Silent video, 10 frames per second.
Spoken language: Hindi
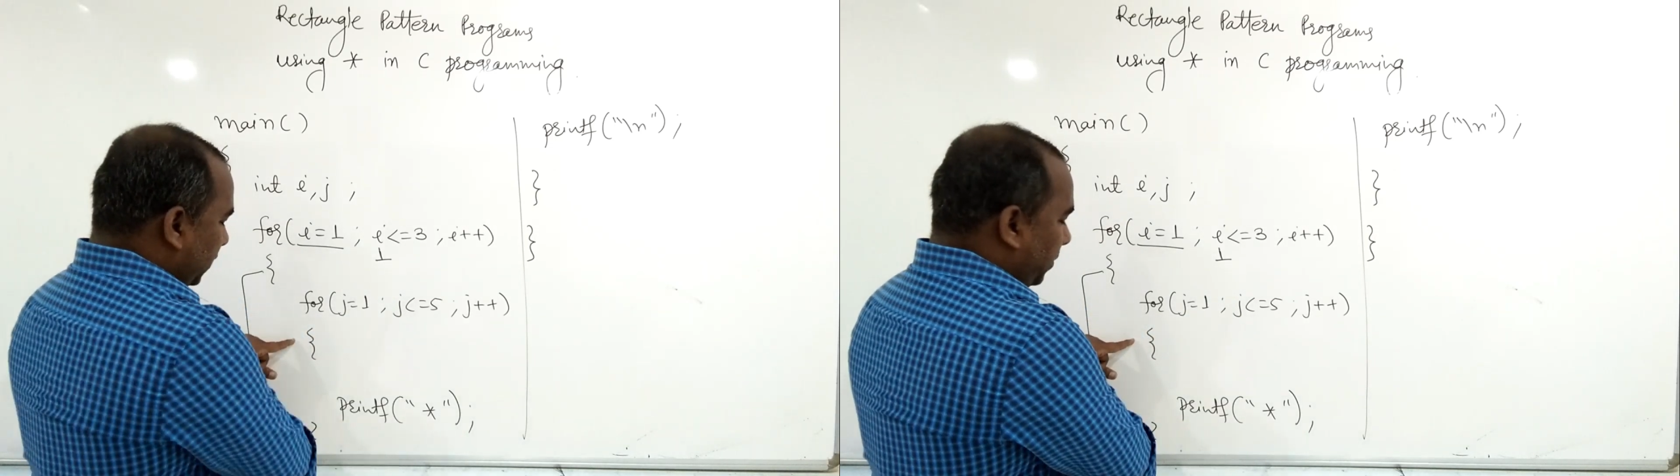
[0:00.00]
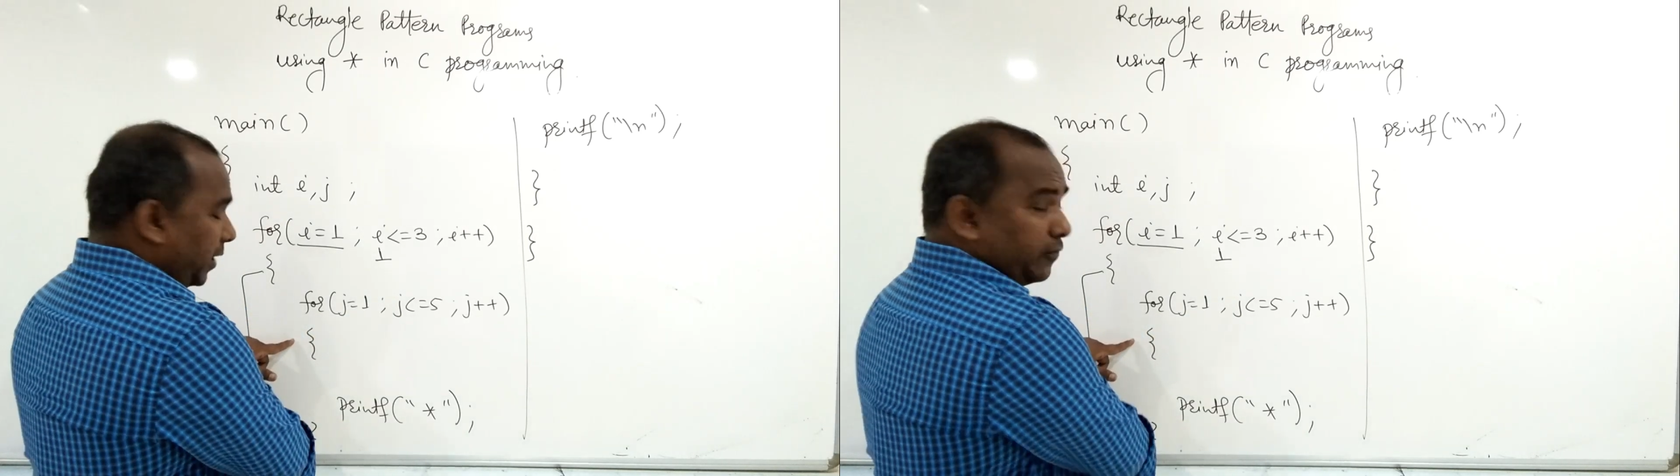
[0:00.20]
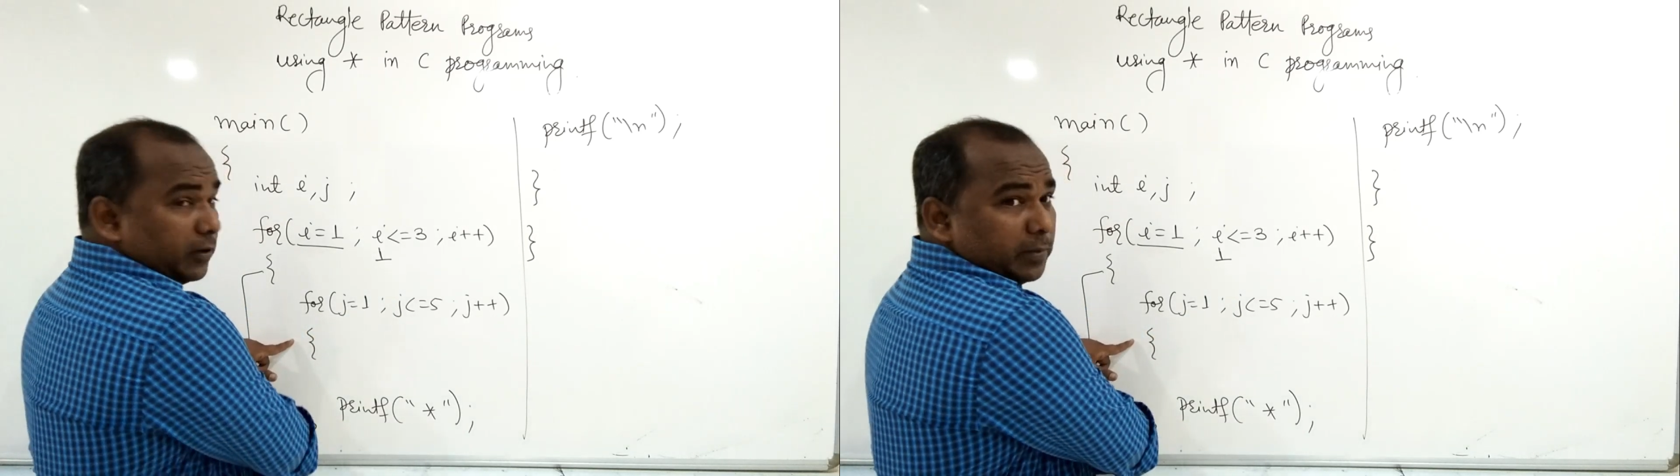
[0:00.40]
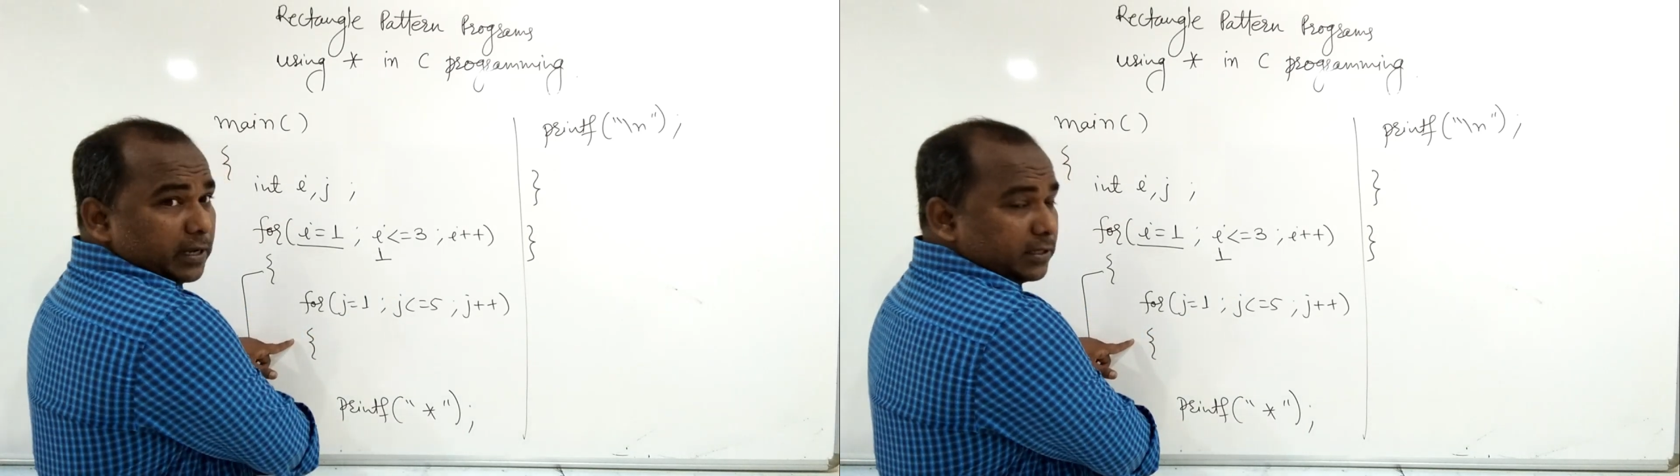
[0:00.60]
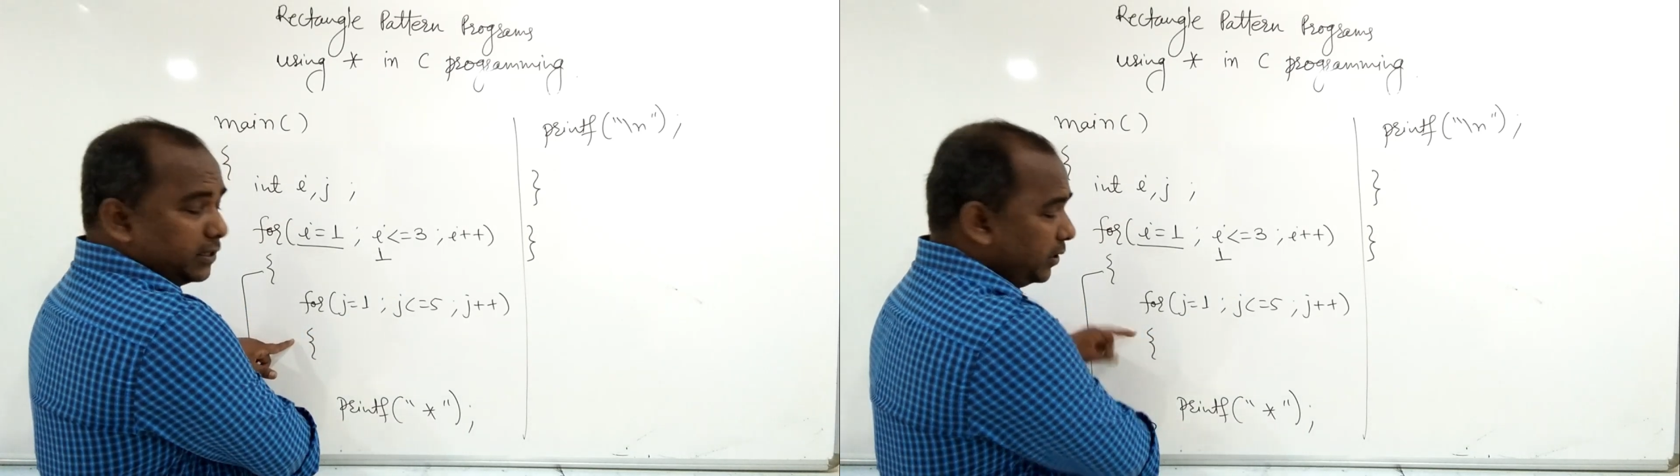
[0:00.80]
दिस पार्ट विल
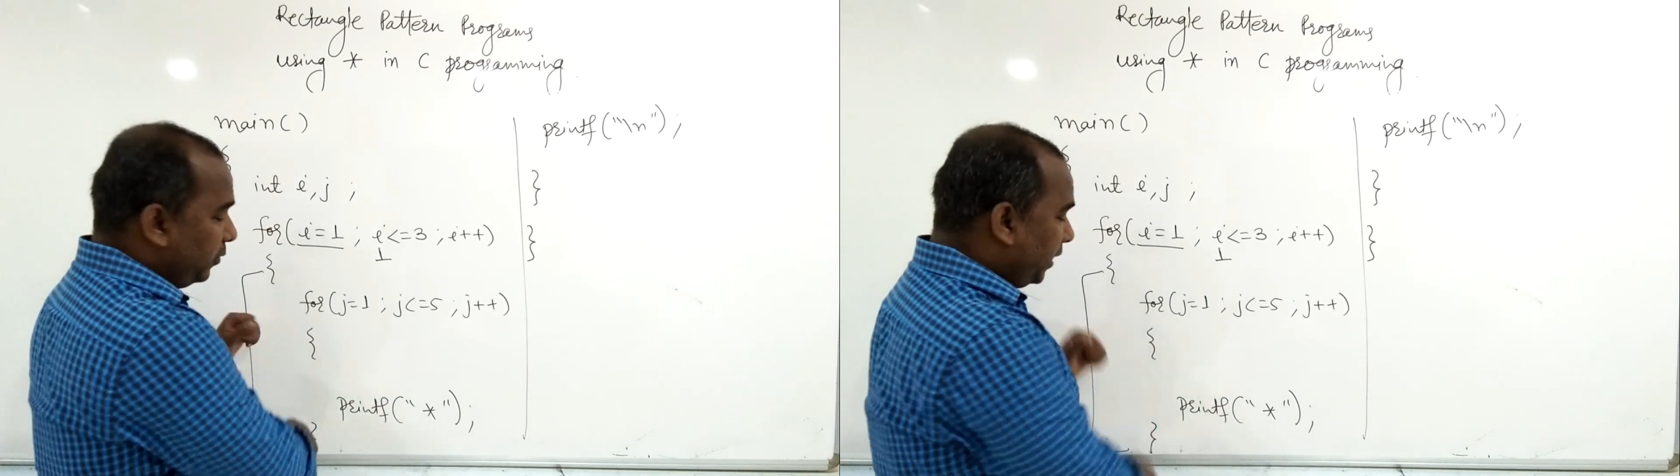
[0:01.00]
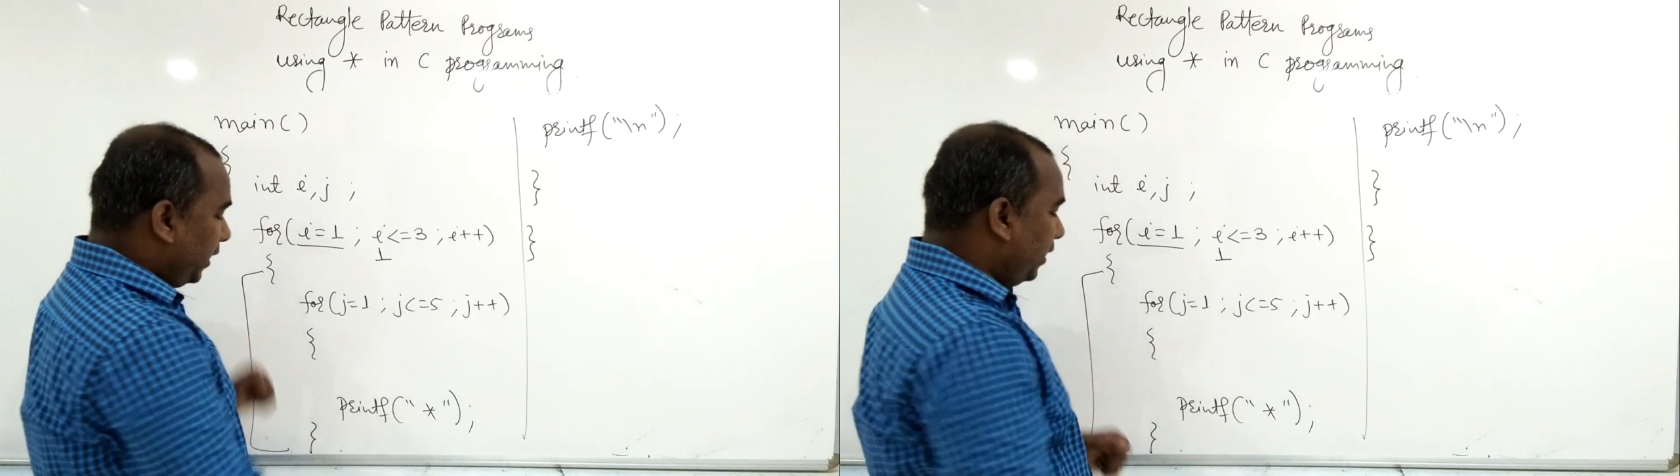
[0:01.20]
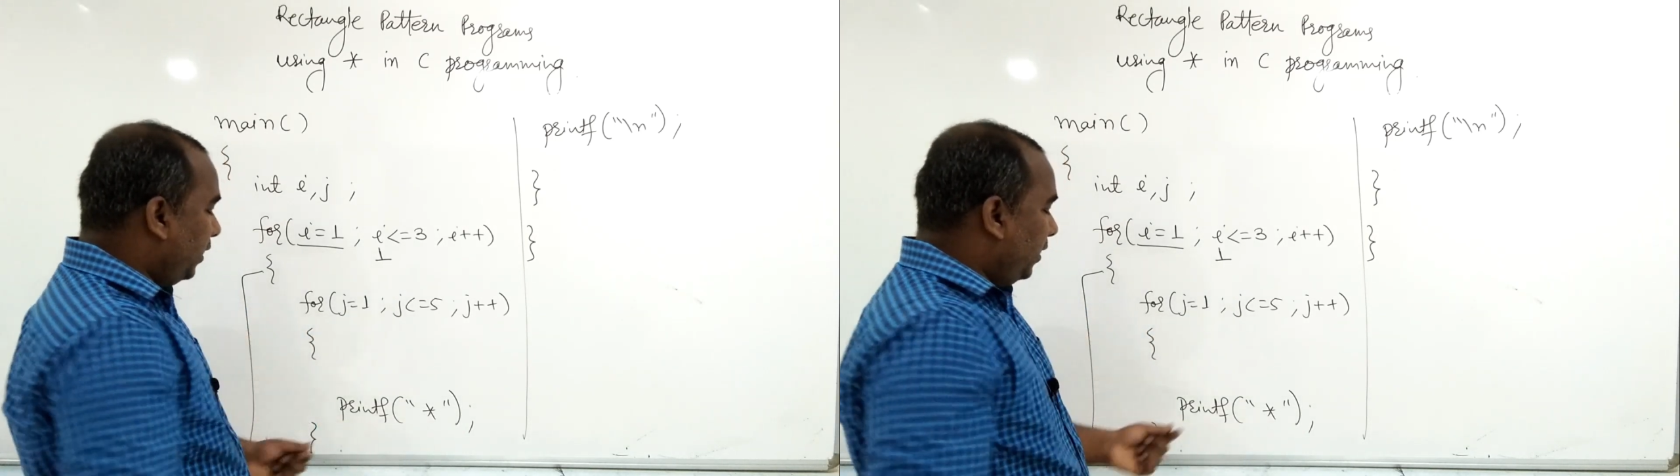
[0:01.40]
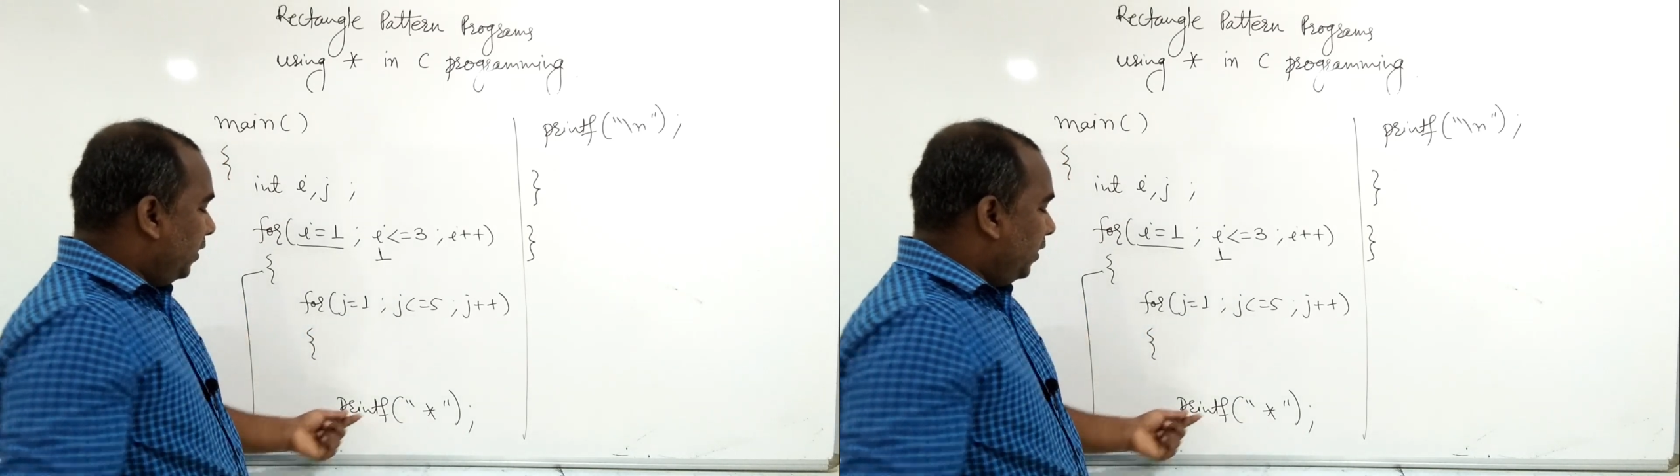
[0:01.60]
बी एग्जीक्यूटेड